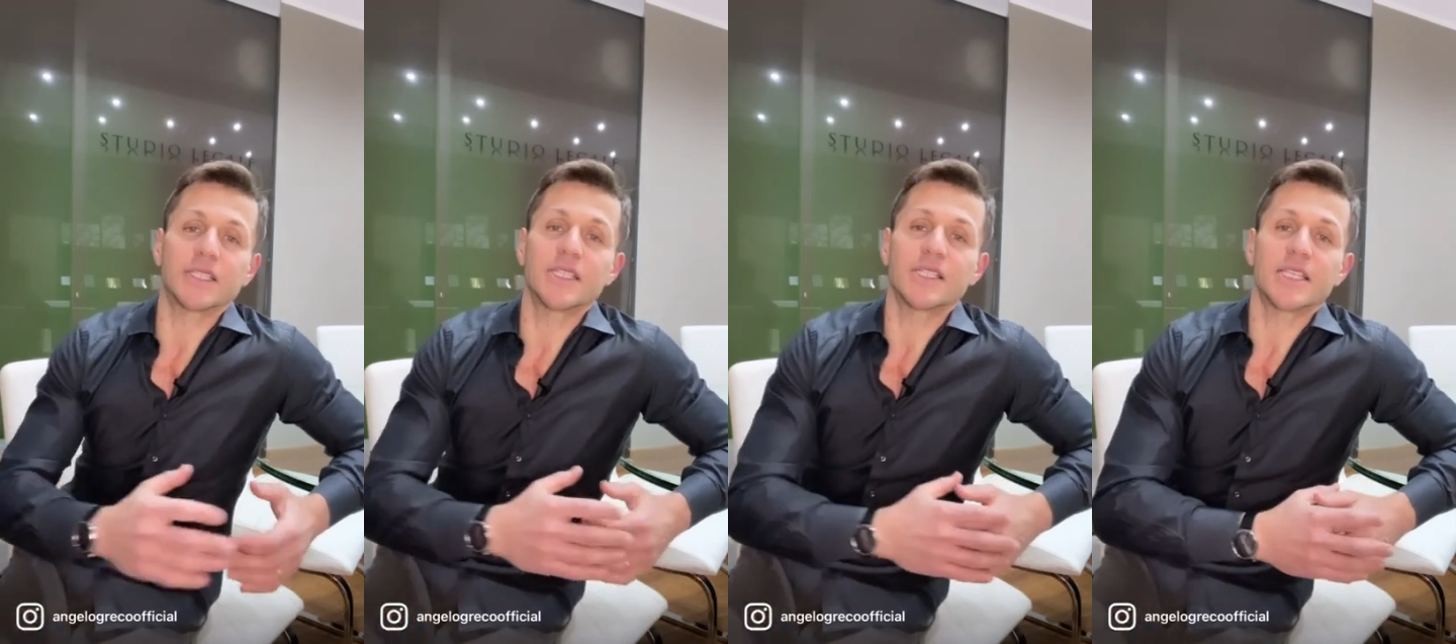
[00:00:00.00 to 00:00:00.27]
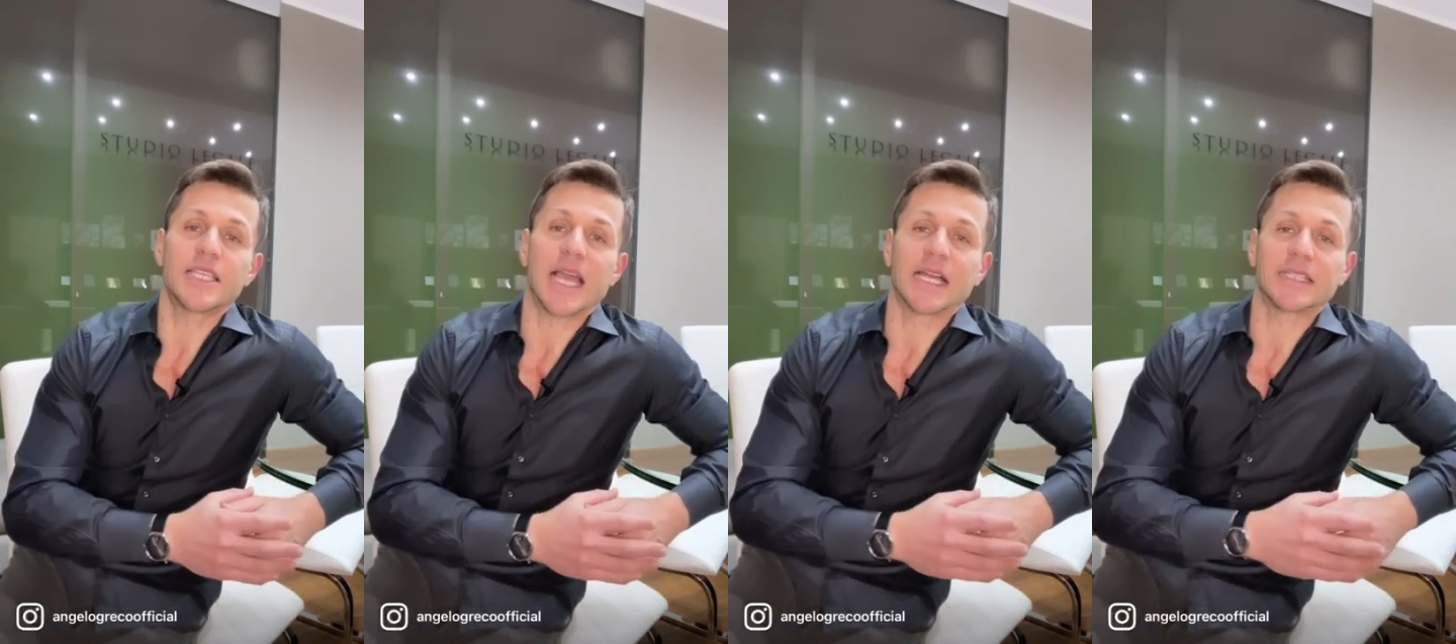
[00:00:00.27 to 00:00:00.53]

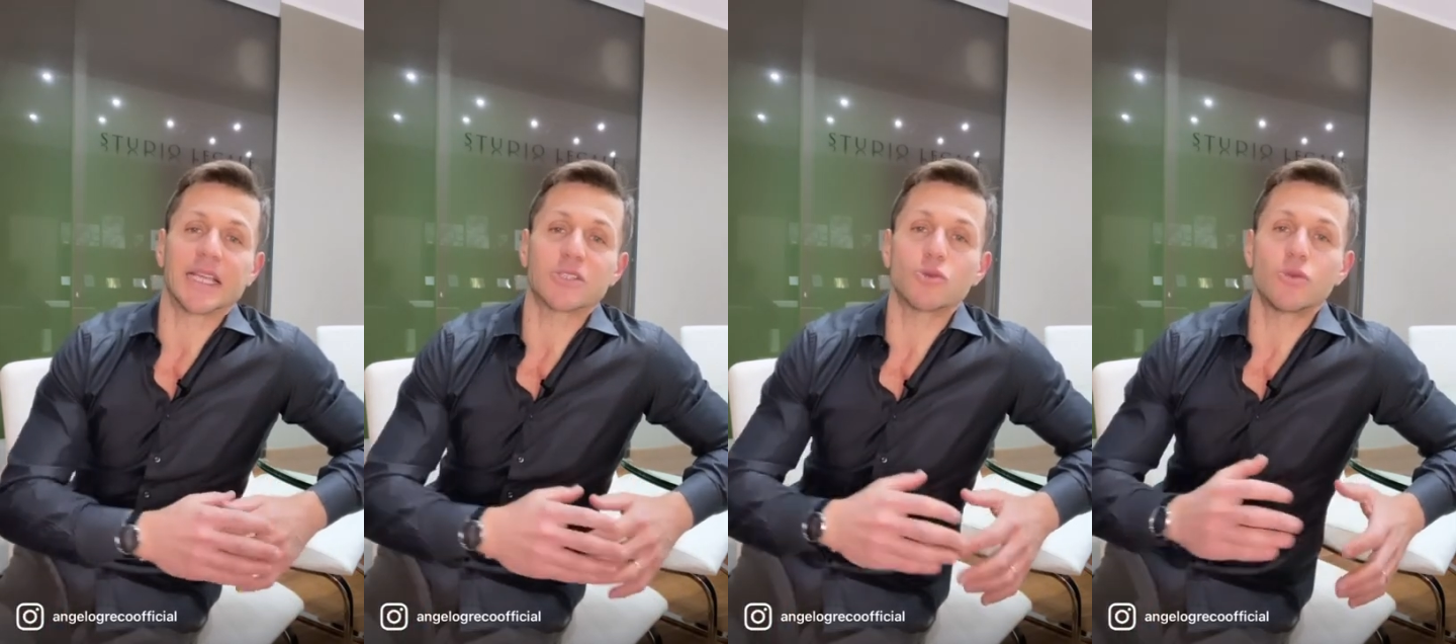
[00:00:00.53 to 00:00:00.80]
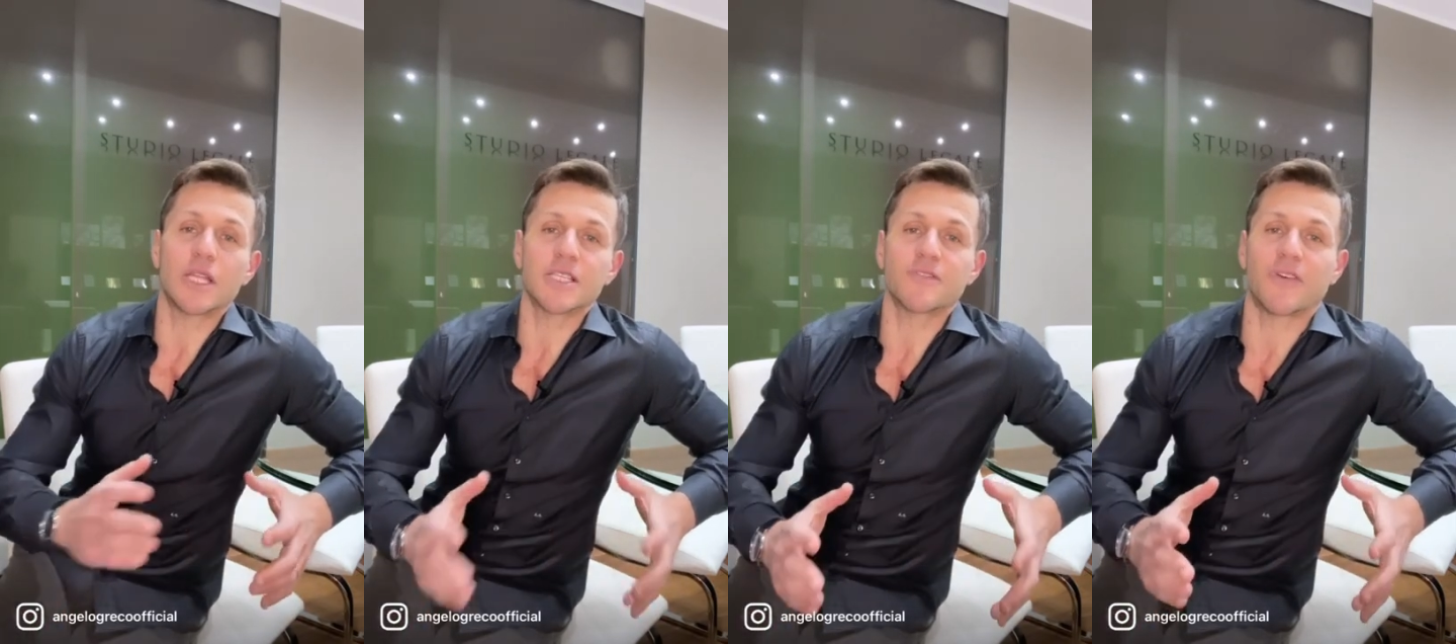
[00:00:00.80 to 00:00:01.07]
disegnata
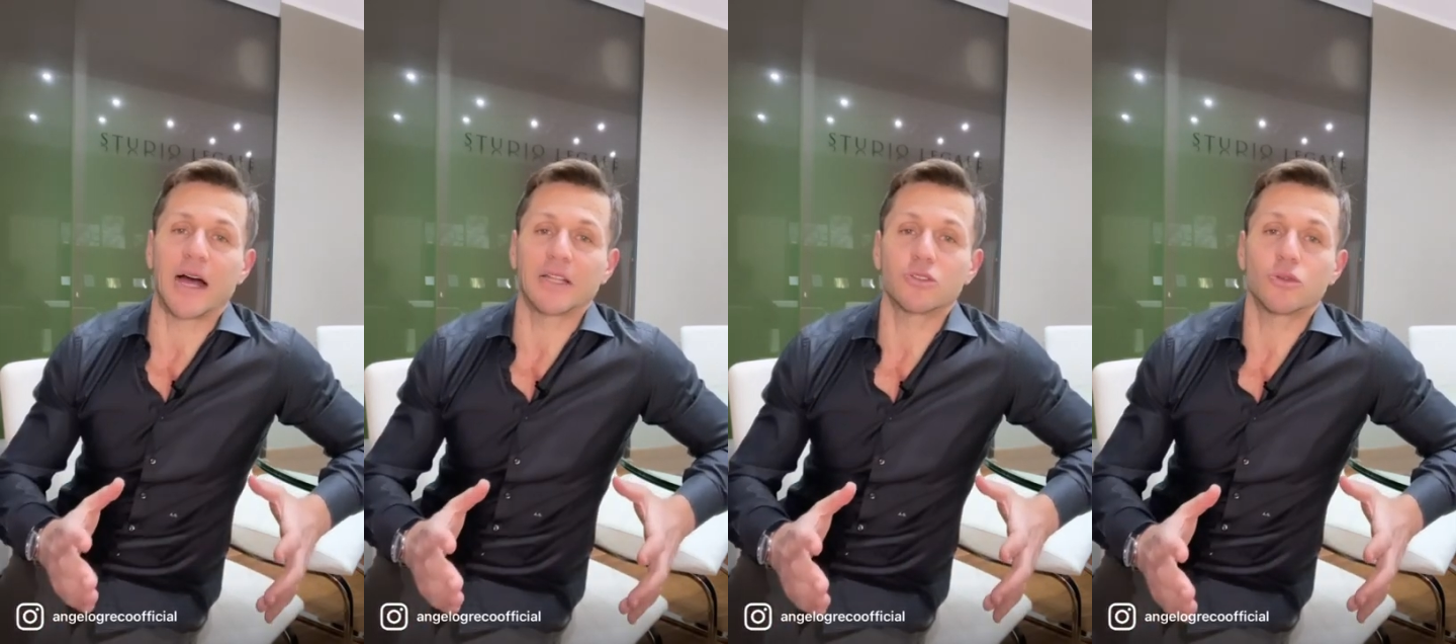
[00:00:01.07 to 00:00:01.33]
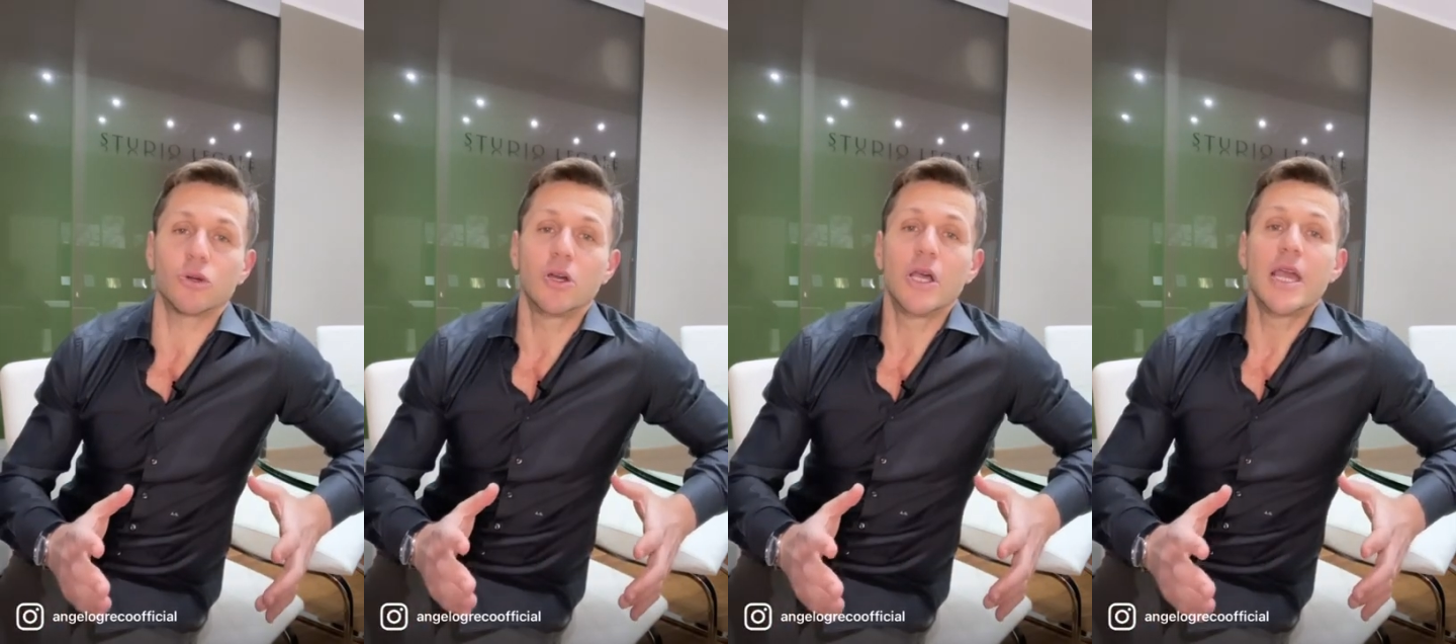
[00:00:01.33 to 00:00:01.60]

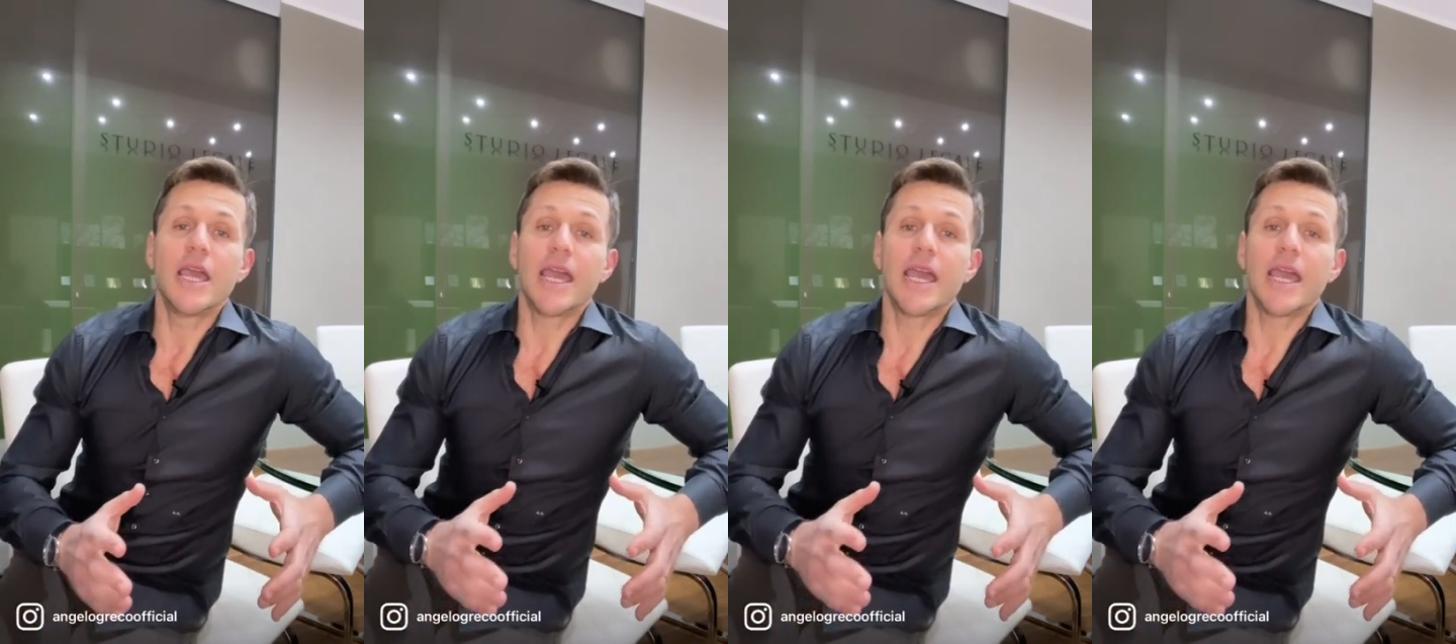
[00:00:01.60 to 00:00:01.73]
sull'asfalto